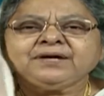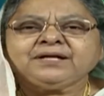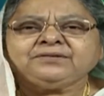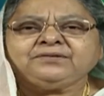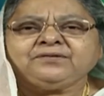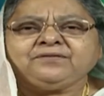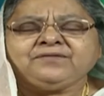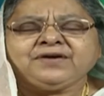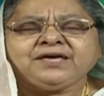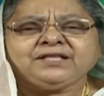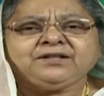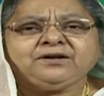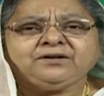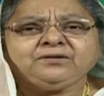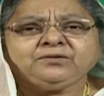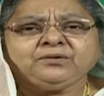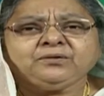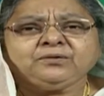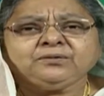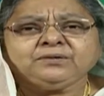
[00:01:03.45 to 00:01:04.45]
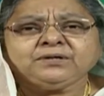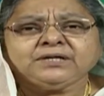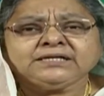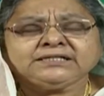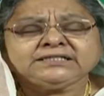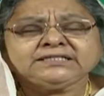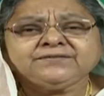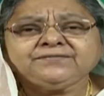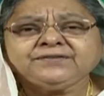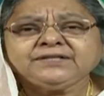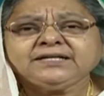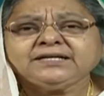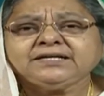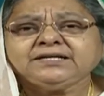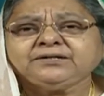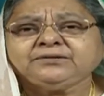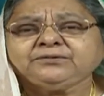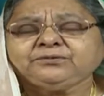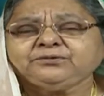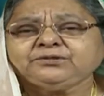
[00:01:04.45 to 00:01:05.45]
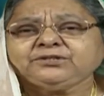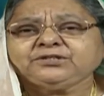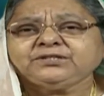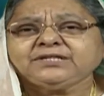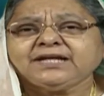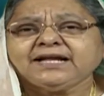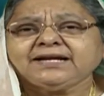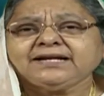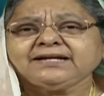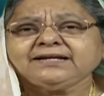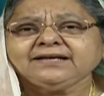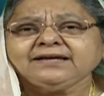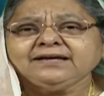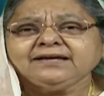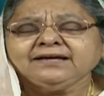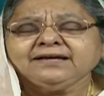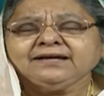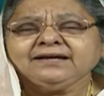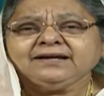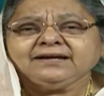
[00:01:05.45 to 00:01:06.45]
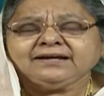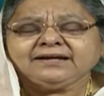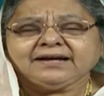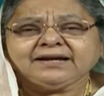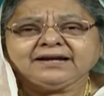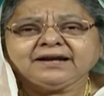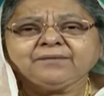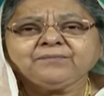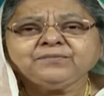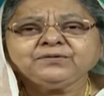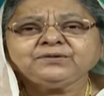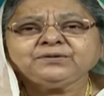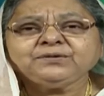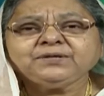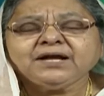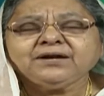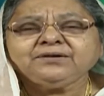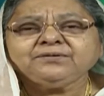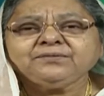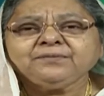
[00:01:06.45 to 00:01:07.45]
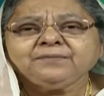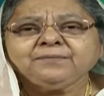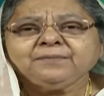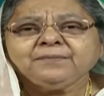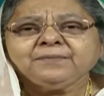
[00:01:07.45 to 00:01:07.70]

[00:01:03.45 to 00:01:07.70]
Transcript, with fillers: ఎంతో వేదనతో ఈ టీవీ దగ్గర కూర్చున్నారని నేను నమ్ముతున్నాను